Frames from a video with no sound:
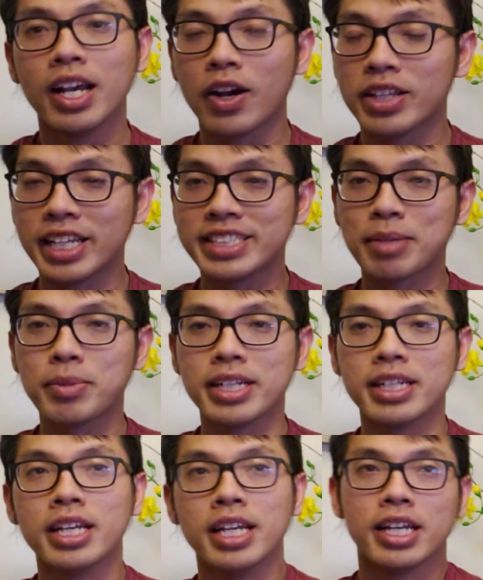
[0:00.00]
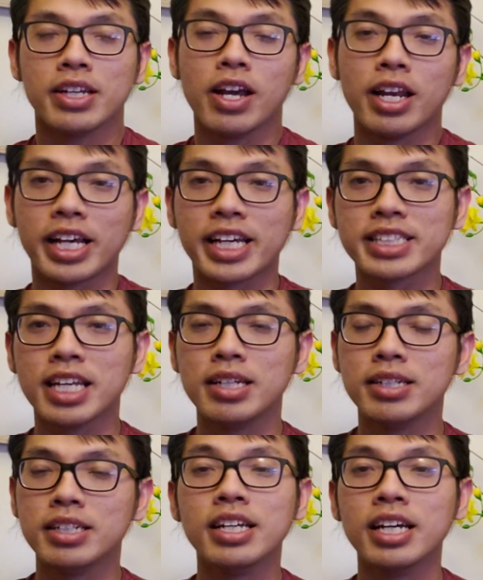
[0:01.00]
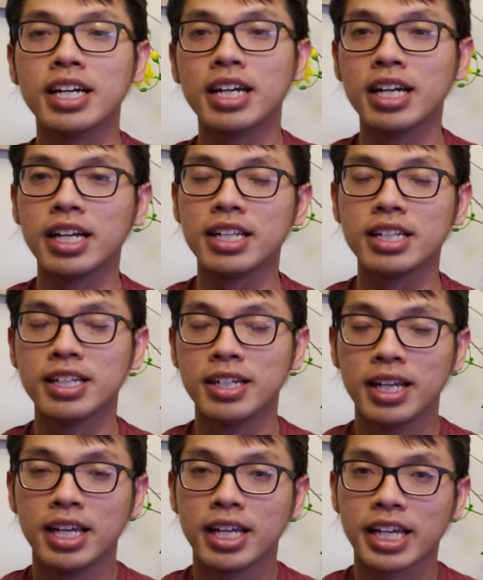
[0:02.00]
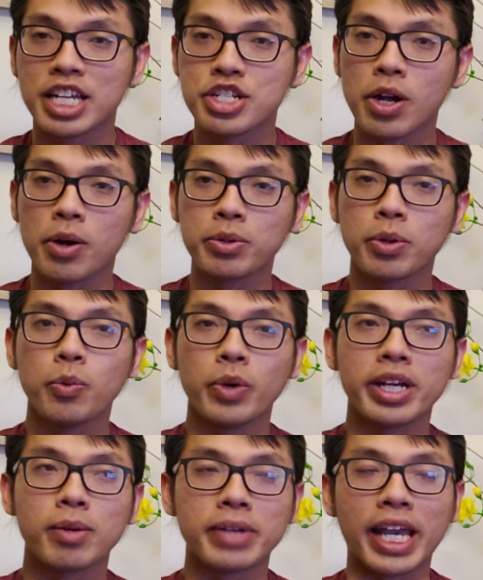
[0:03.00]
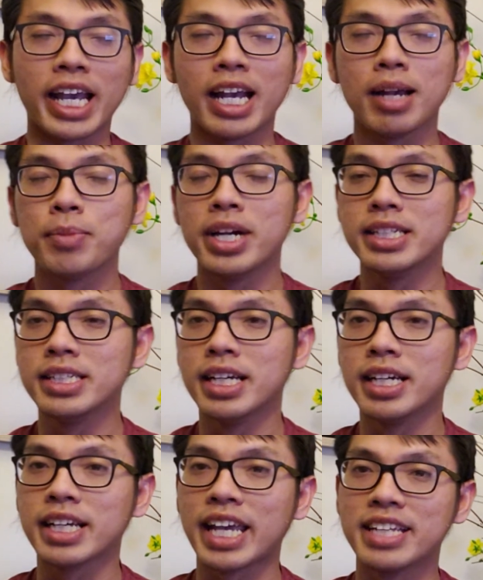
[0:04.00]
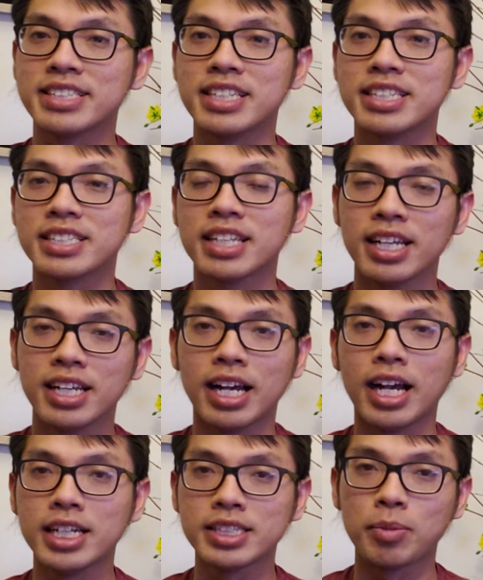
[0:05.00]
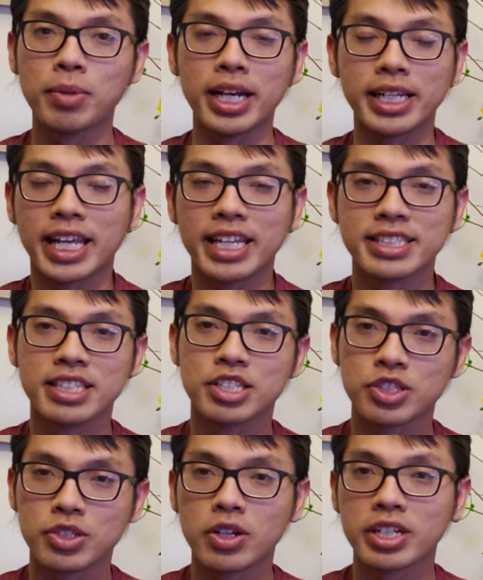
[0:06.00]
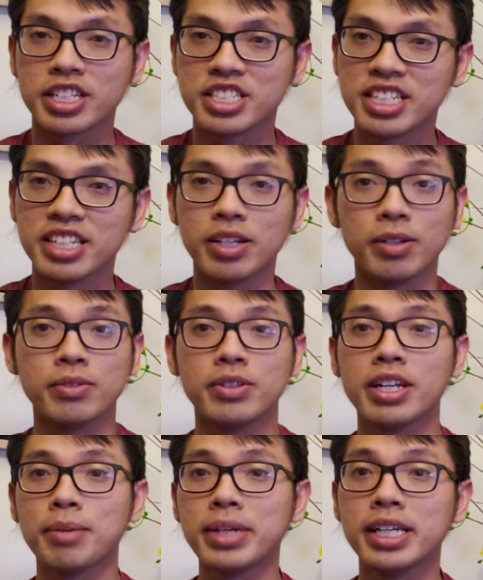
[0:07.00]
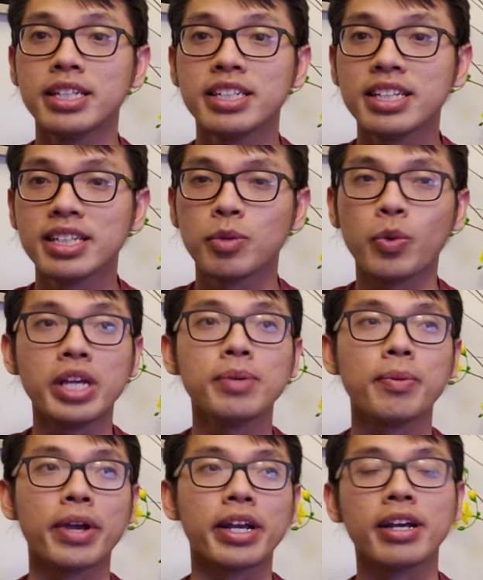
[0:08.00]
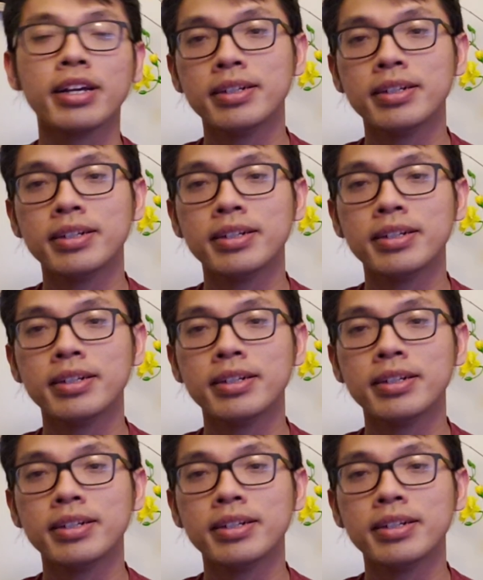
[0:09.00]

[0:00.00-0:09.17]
có thể xác minh. Đó là cái tin à, cái show chú Nguyễn Ngọc Ngạn ở bên ờ, Kansas ở sòng bài Kansas Star Casino nó đã bị chính thức quỷ các bạn